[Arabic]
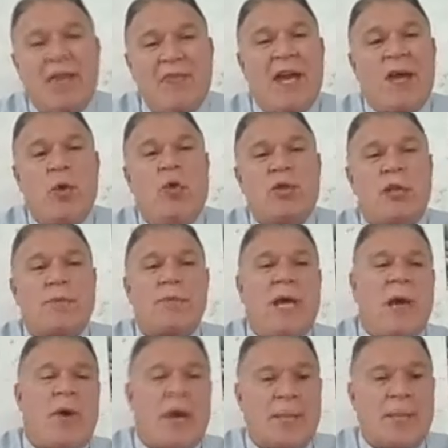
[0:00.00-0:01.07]
فيها يوجد
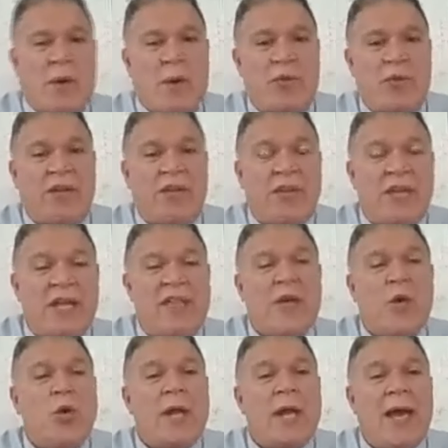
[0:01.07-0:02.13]
134 إذا
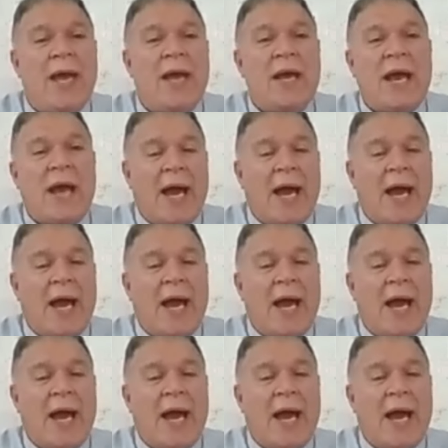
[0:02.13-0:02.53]
هنا